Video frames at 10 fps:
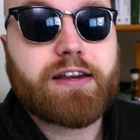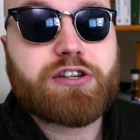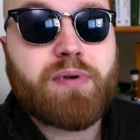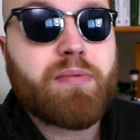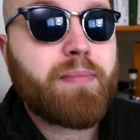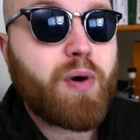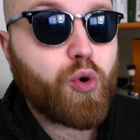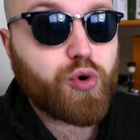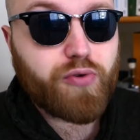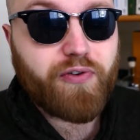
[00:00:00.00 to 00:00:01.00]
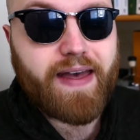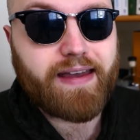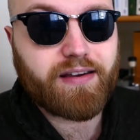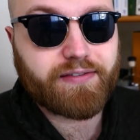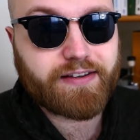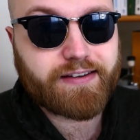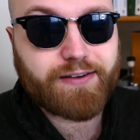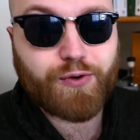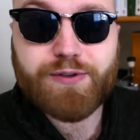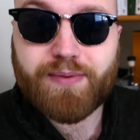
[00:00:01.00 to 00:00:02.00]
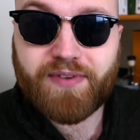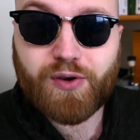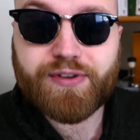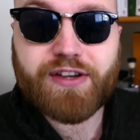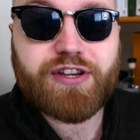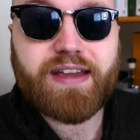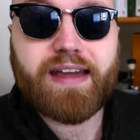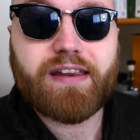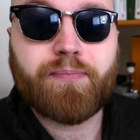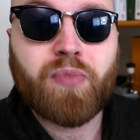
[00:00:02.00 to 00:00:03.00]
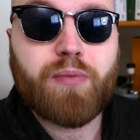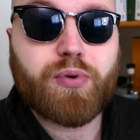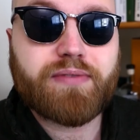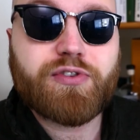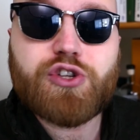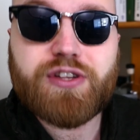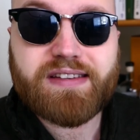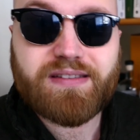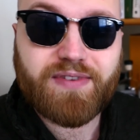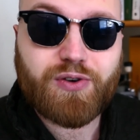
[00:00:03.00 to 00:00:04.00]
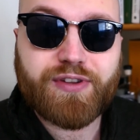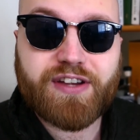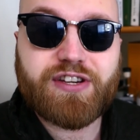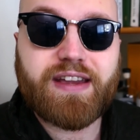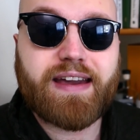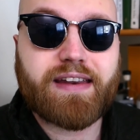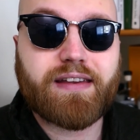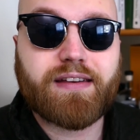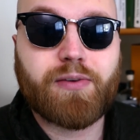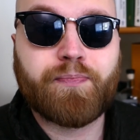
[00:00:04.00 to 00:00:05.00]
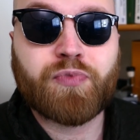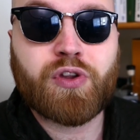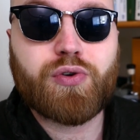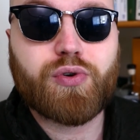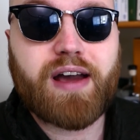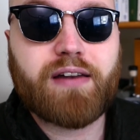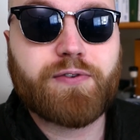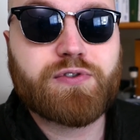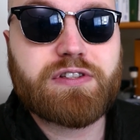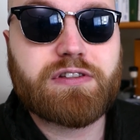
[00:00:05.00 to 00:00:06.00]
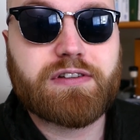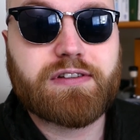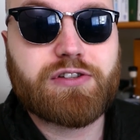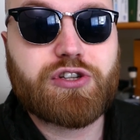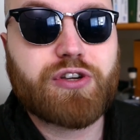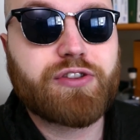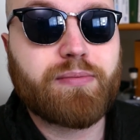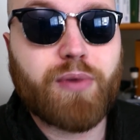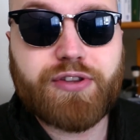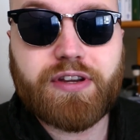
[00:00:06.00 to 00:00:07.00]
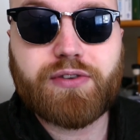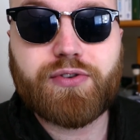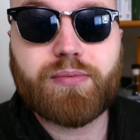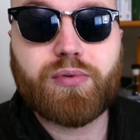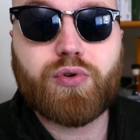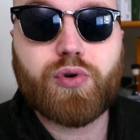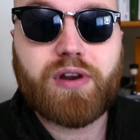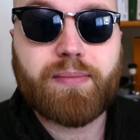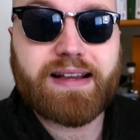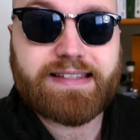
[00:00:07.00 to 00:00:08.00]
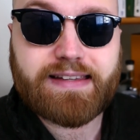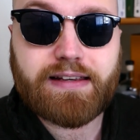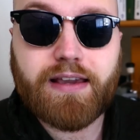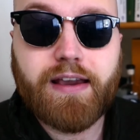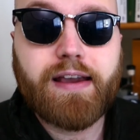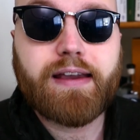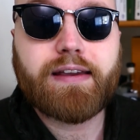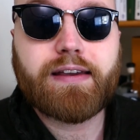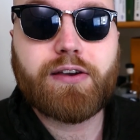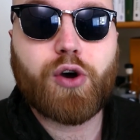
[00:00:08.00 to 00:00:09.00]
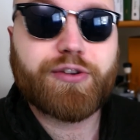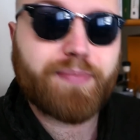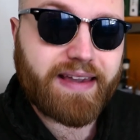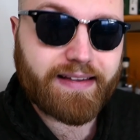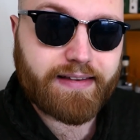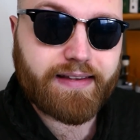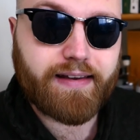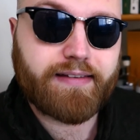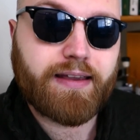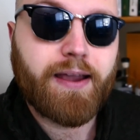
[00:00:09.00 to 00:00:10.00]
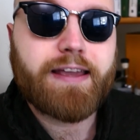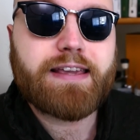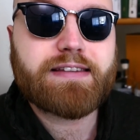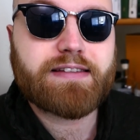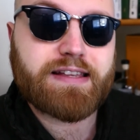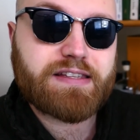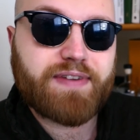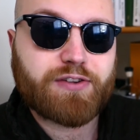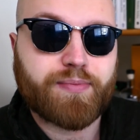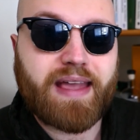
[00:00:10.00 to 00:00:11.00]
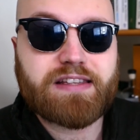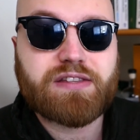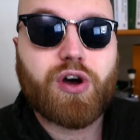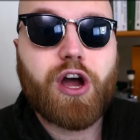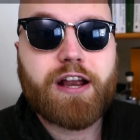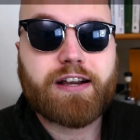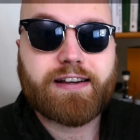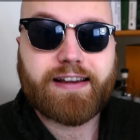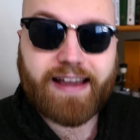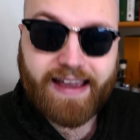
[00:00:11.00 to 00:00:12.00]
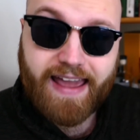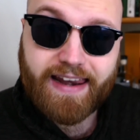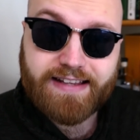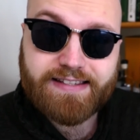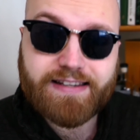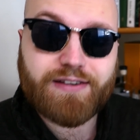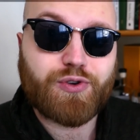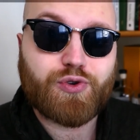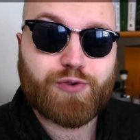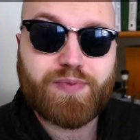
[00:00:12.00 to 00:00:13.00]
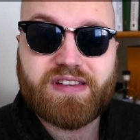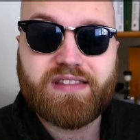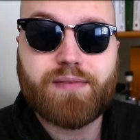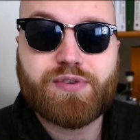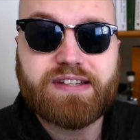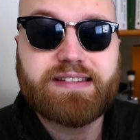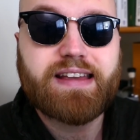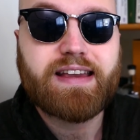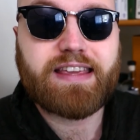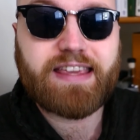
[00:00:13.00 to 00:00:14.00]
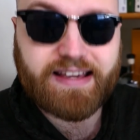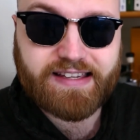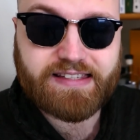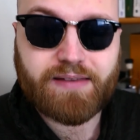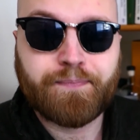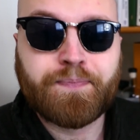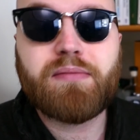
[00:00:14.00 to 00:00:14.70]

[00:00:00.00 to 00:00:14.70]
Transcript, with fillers: Także mamy Maurów w VIII wieku naszej ery, potem w XIII wieku naszej ery mm, król Alfons y, X Modry, który był królem Kastylii, y, odbija te tereny i nazywa to miasto Jerez, już pisane przez X.